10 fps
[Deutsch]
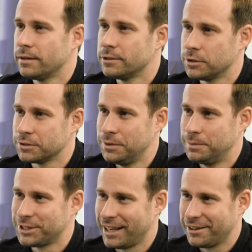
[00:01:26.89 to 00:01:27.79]
Das heißt,
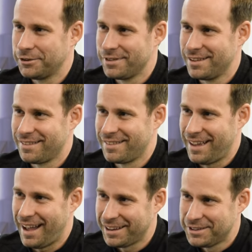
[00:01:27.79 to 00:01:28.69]
wir beschränken uns
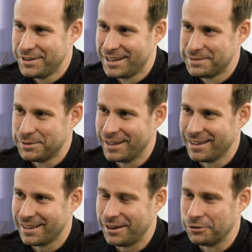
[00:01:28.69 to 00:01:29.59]
jetzt aktuell
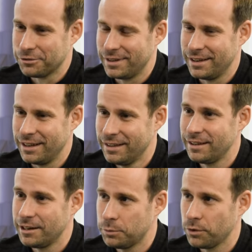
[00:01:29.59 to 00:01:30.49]
einmal auf die
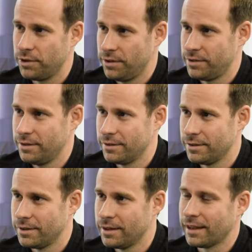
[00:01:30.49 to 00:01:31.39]
internen Prozesse,
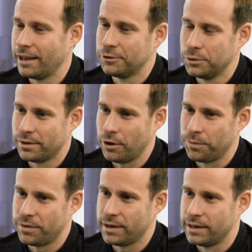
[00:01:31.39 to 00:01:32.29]
gehen dort
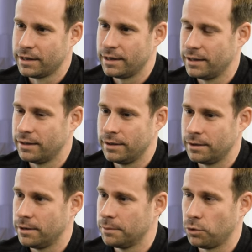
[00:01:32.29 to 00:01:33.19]
hauptsächlich in,
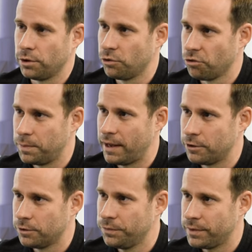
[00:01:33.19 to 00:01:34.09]
die, in der
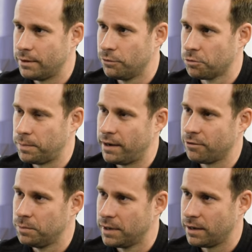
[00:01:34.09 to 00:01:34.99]
Produktionsplanung, die was
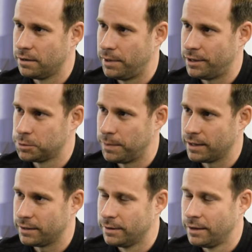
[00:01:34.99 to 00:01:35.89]
beide zu mir kennen, beide
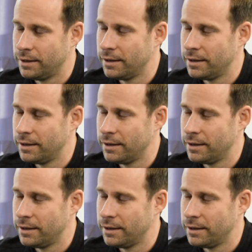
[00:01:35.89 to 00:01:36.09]
Sparten.